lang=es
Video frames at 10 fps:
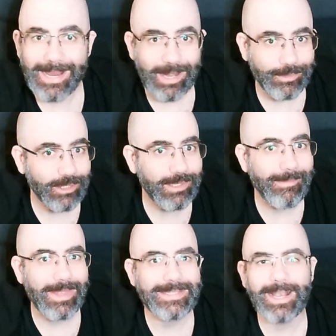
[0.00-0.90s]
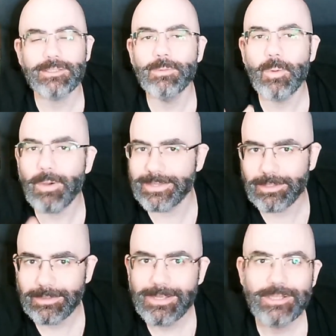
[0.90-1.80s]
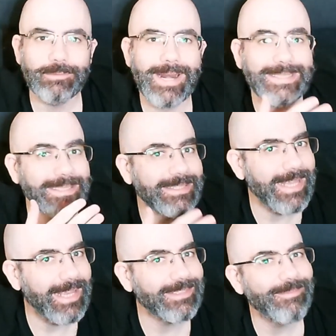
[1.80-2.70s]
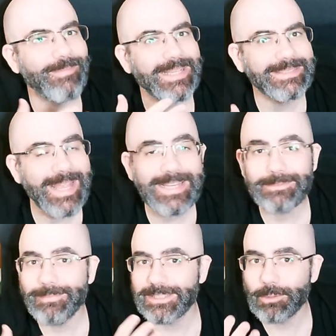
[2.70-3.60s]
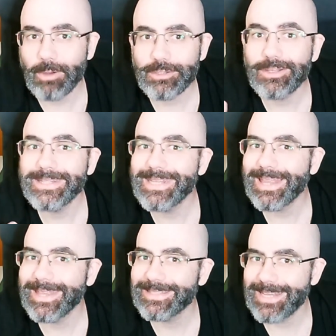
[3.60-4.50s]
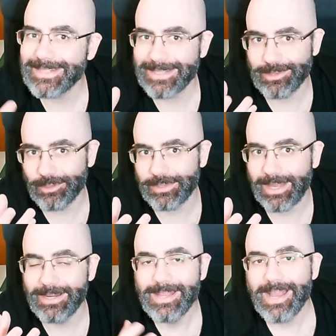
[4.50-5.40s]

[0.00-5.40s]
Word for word: Y lo tiras otra vez y sacas un 4. Sumarás 6 más 6 más 4, 16 en total.